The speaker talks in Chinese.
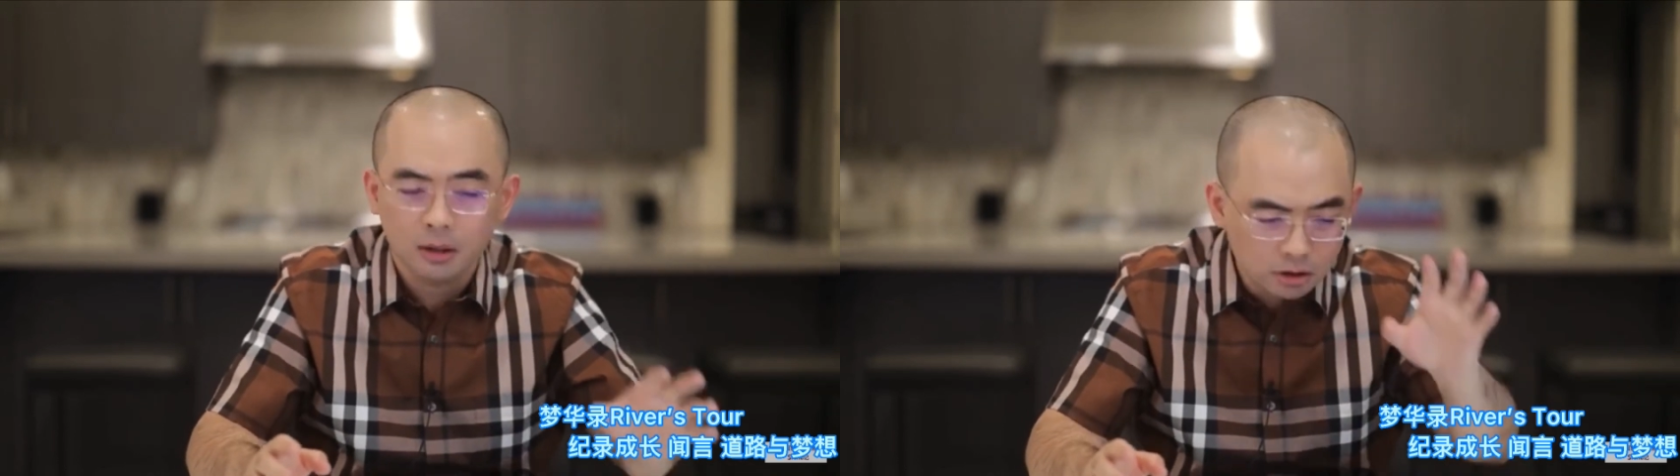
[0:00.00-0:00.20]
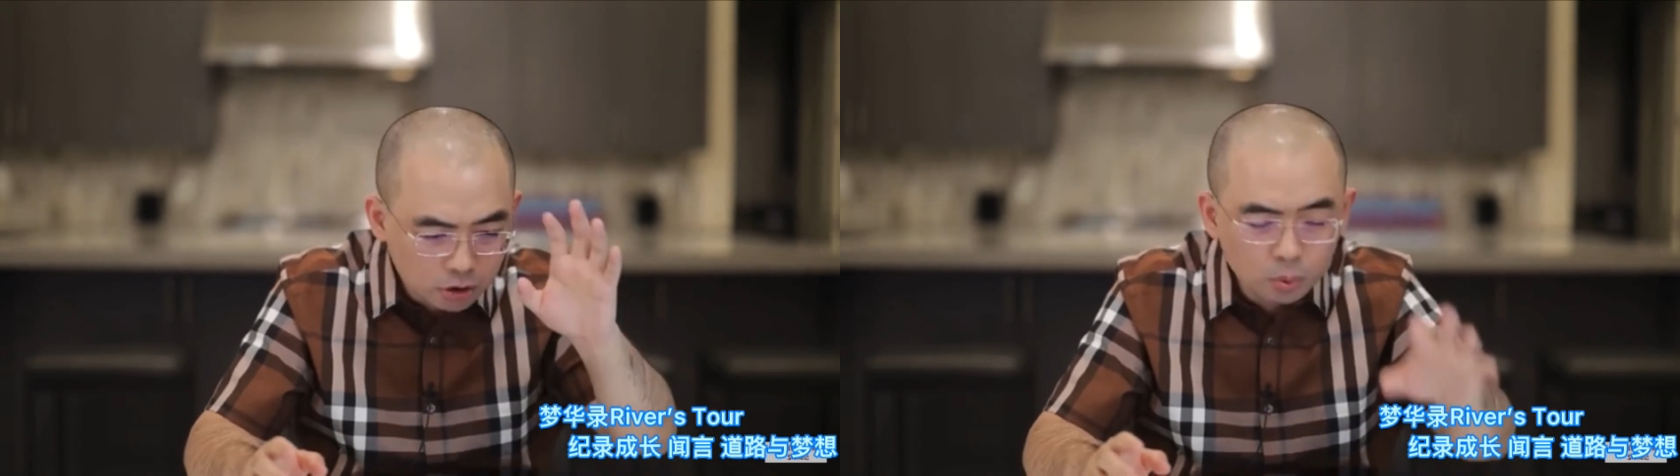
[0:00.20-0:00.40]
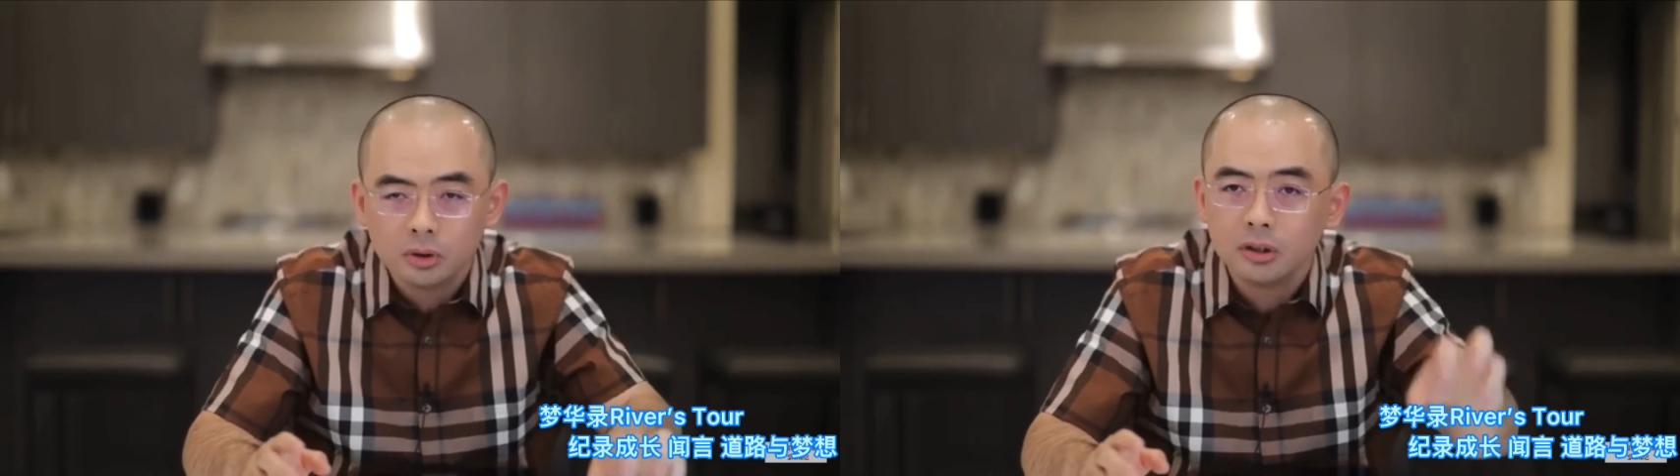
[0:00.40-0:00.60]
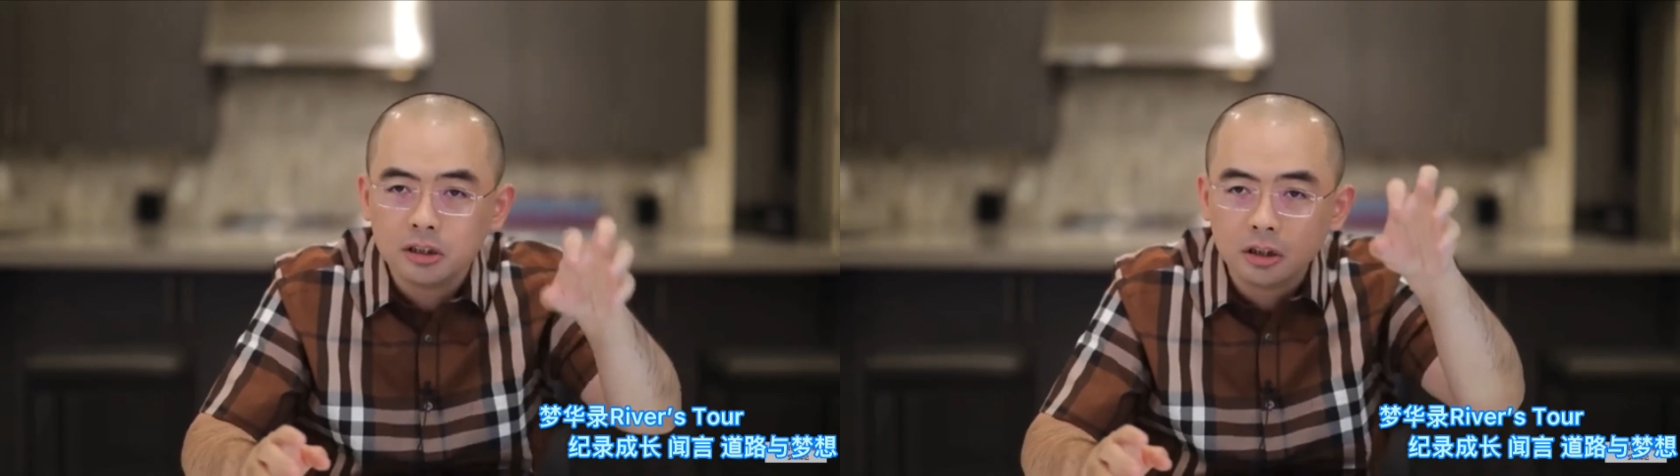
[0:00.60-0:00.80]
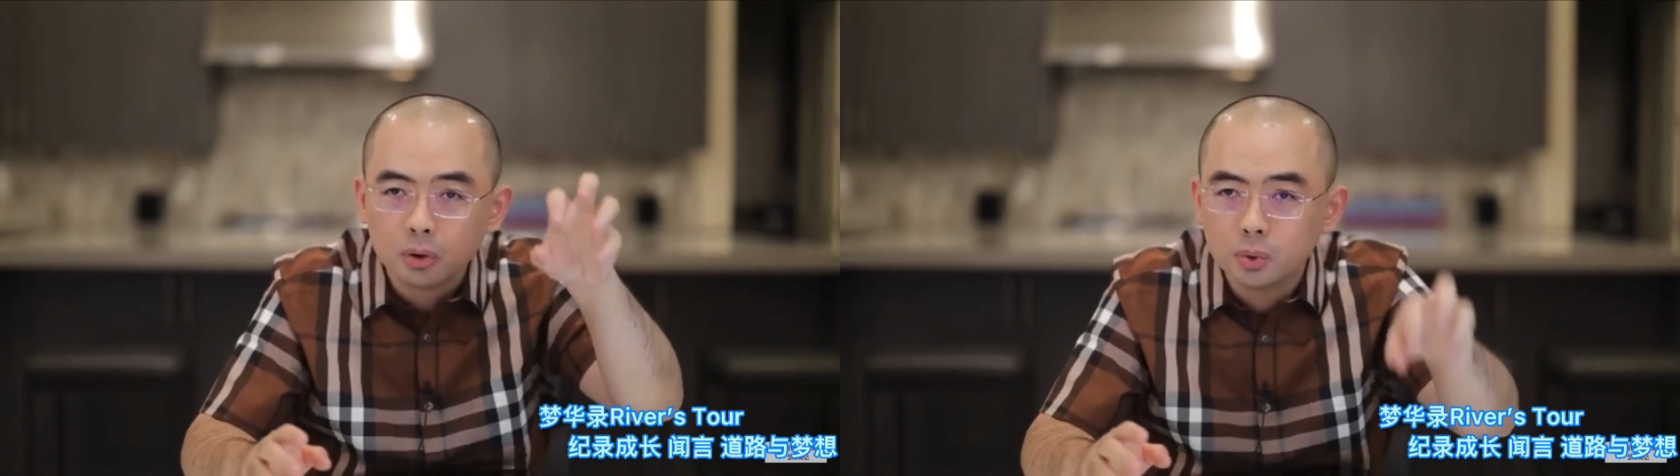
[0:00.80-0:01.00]
你出生那
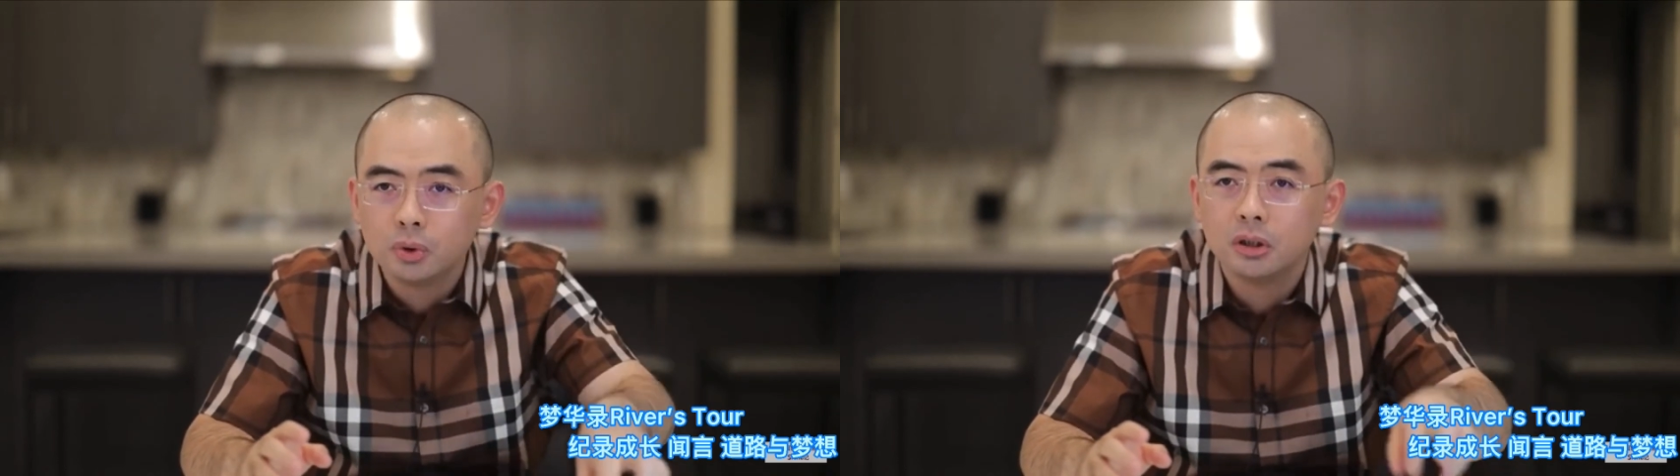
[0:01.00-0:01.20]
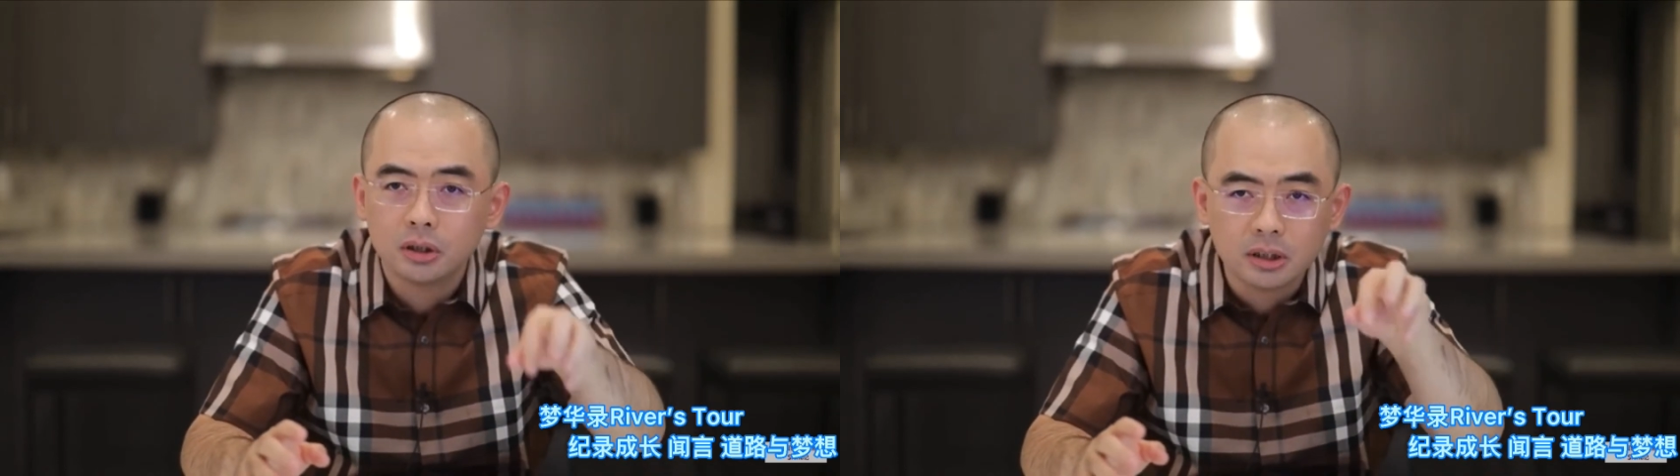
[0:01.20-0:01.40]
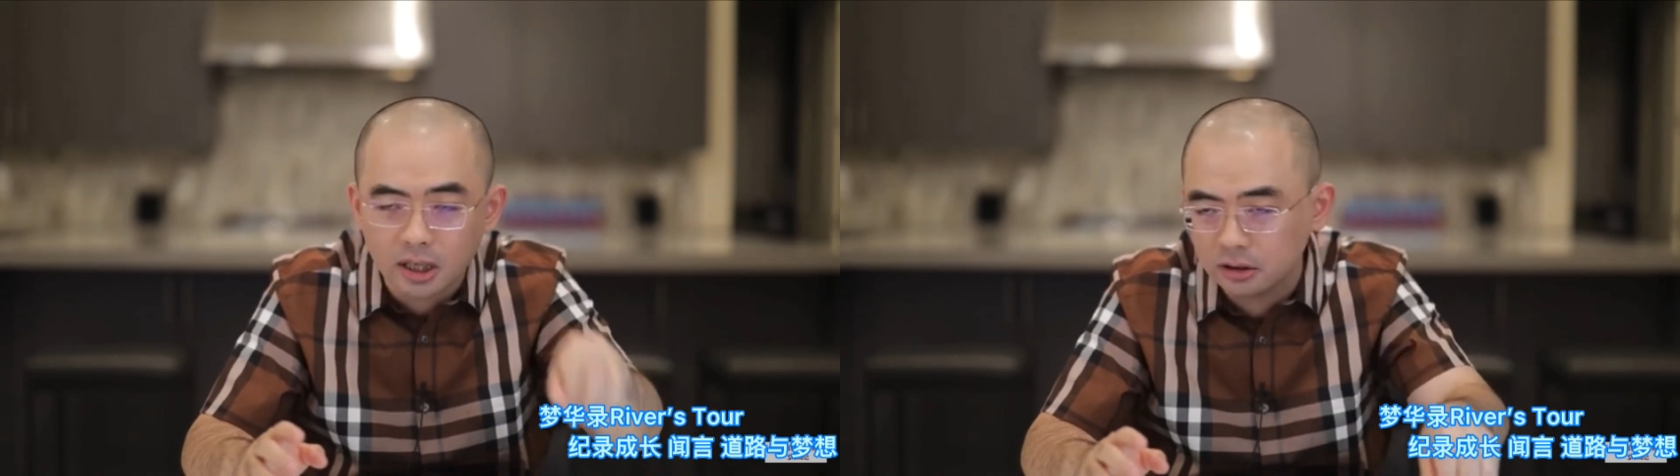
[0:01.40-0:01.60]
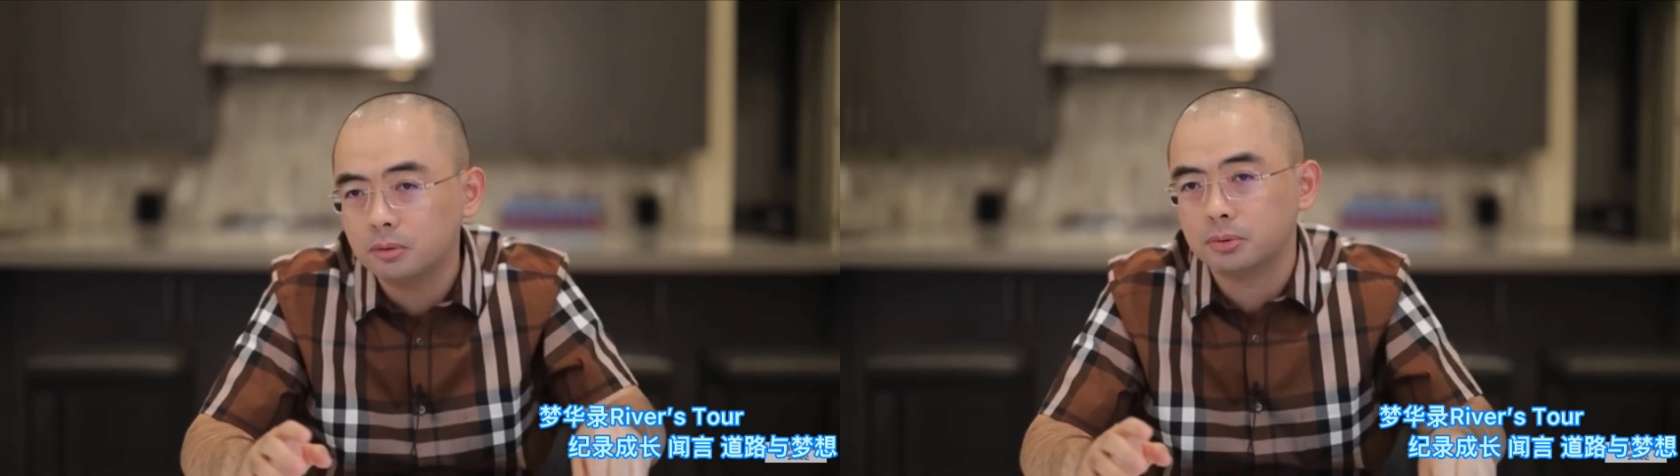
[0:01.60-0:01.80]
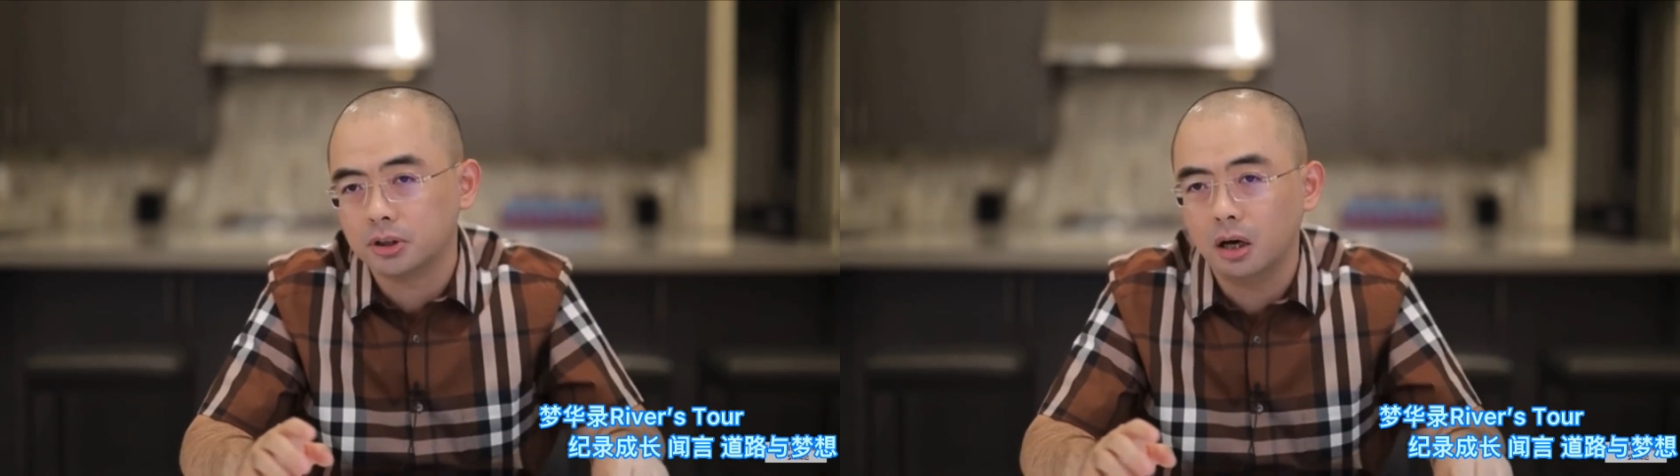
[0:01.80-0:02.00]
天就注定了，你肯
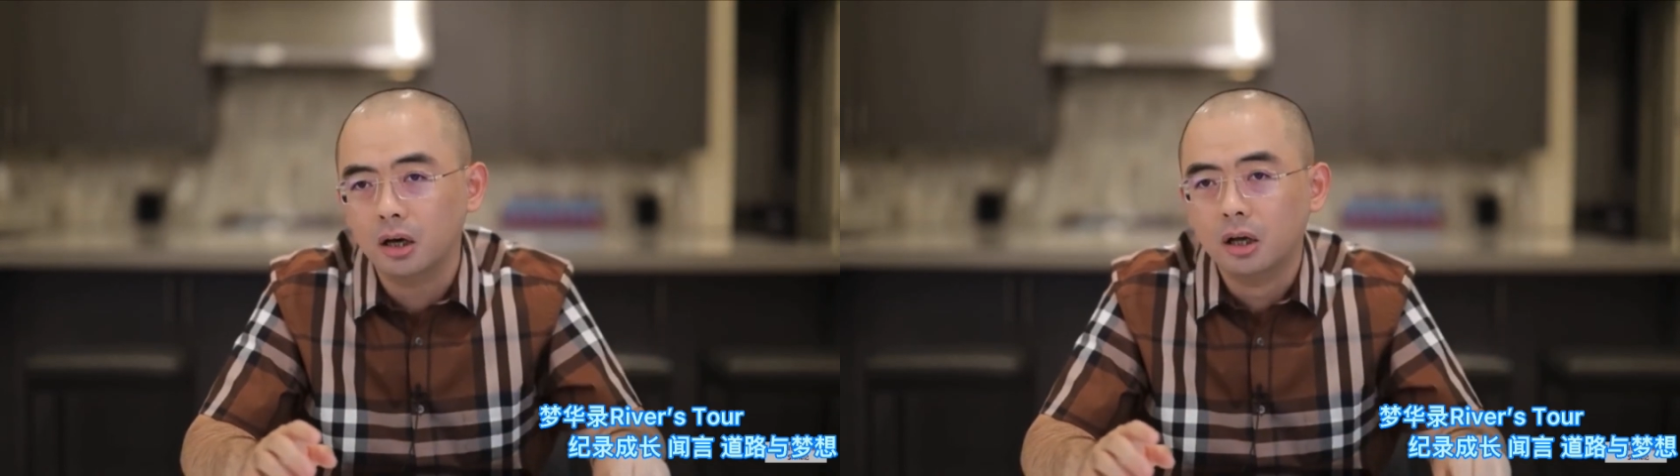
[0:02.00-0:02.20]
定不行，